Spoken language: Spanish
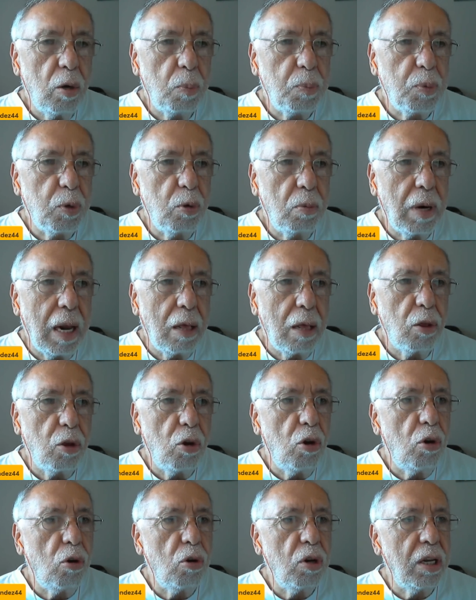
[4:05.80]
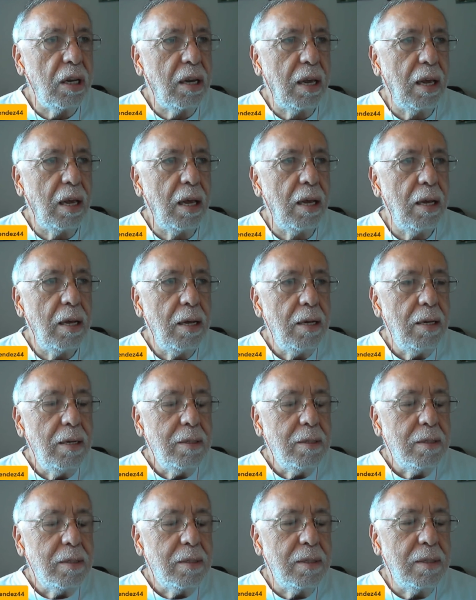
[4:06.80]
del observador y que
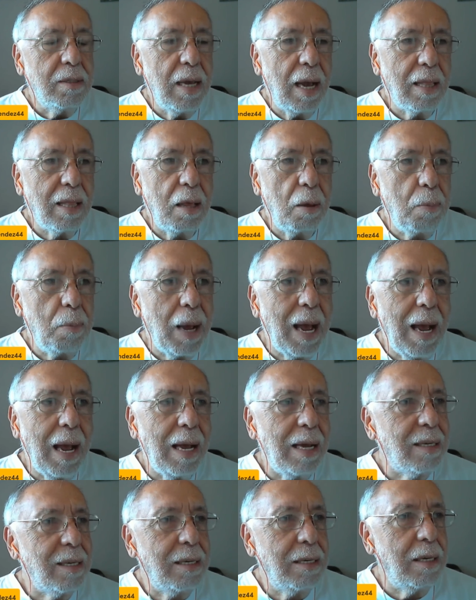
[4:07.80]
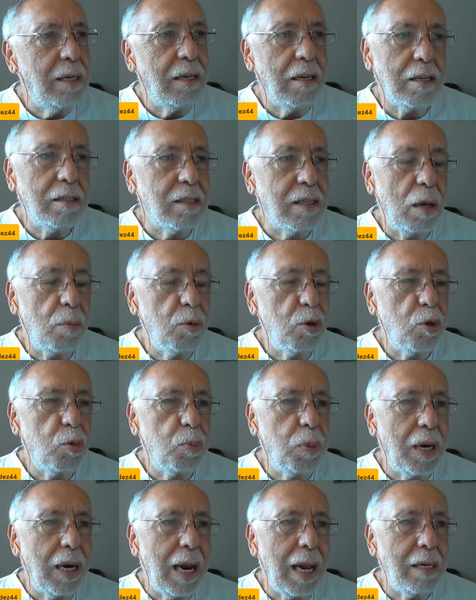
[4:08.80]
ya te vas y estamos
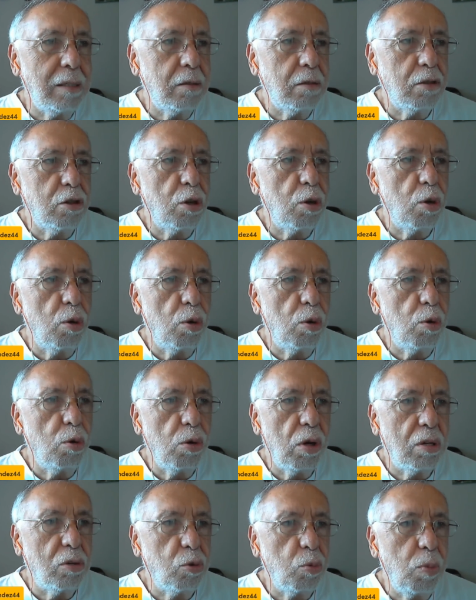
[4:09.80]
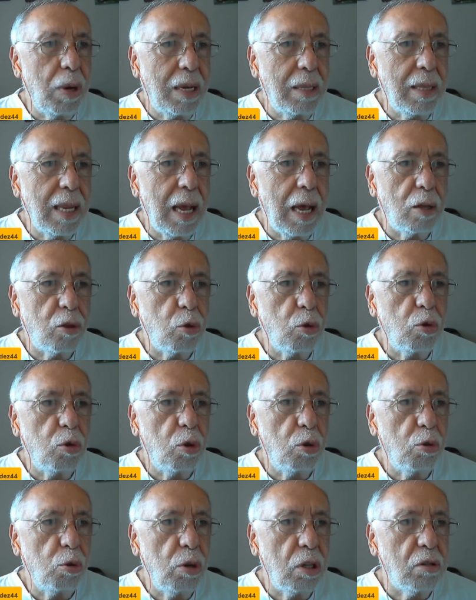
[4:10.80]
esperando que concluyas tu mandato y
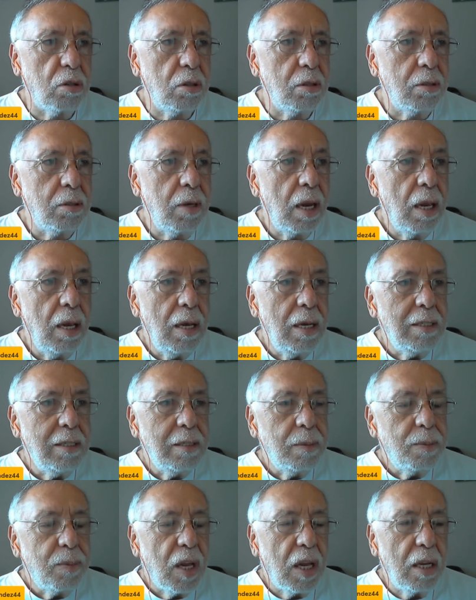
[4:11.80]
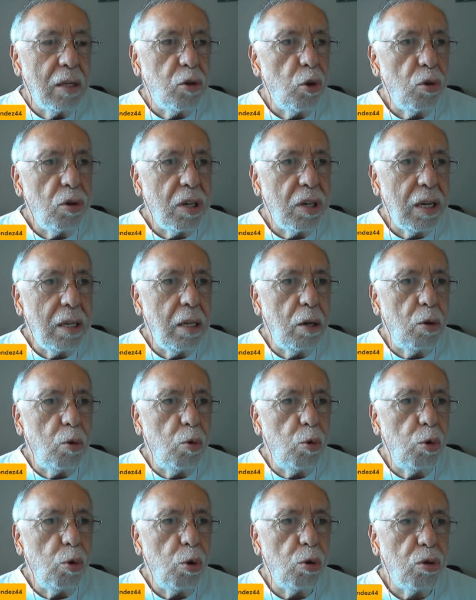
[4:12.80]
todo eso, que son
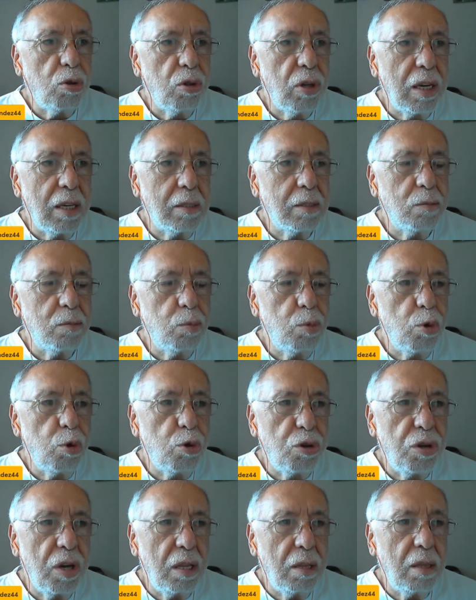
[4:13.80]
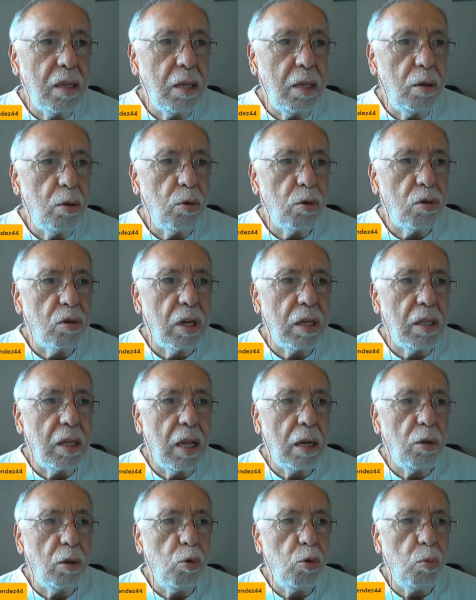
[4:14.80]
ridículos en muchos sentidos, en
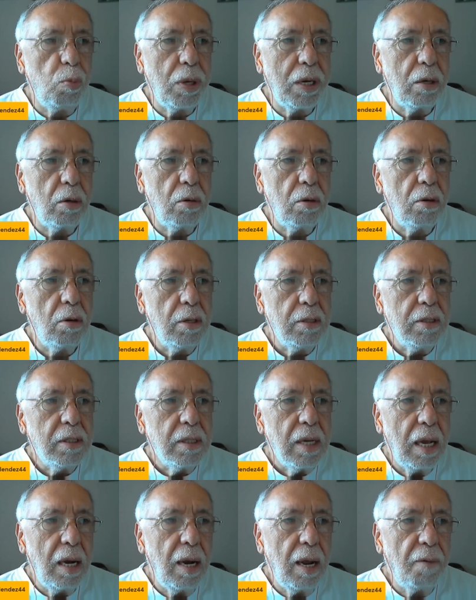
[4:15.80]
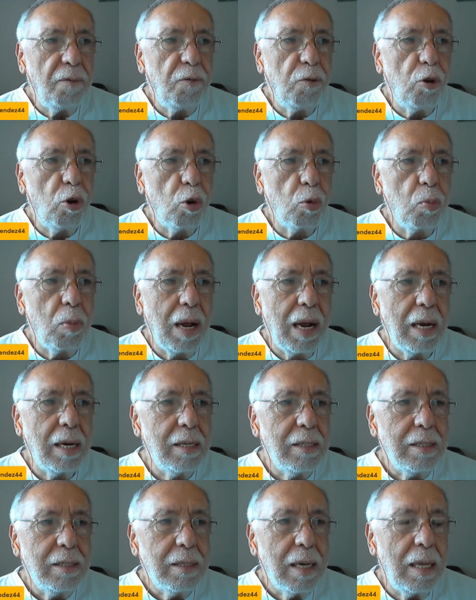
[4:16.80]
el número, en la forma,
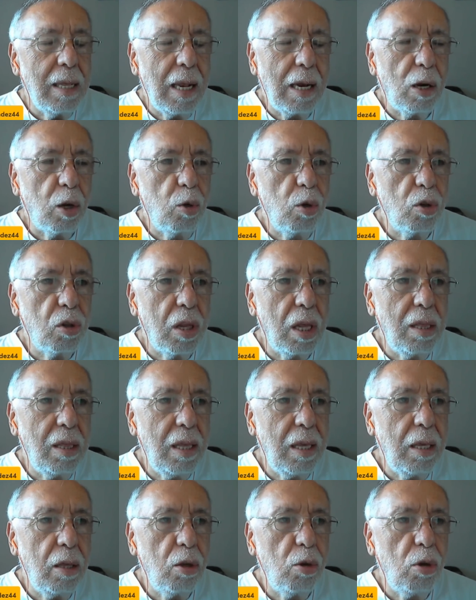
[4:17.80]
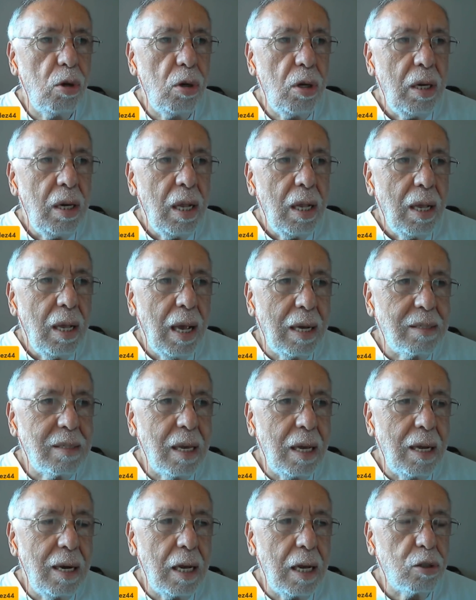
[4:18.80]
en el contenido,
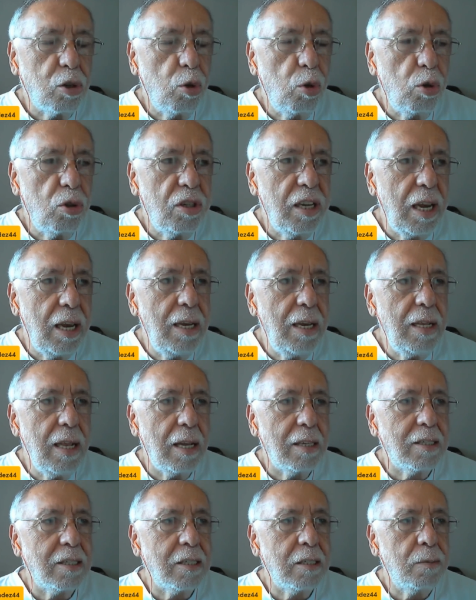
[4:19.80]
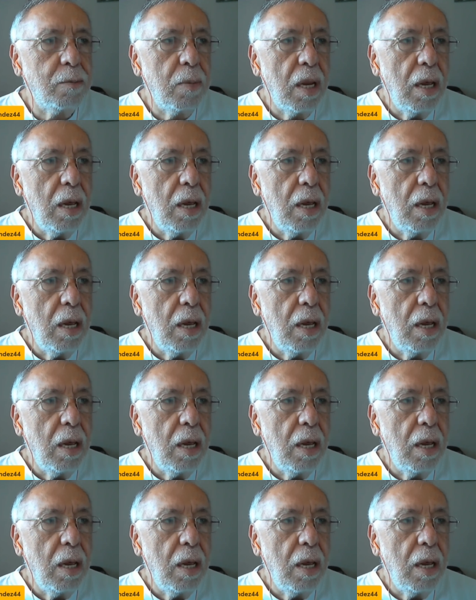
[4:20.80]
hasta en las consignas,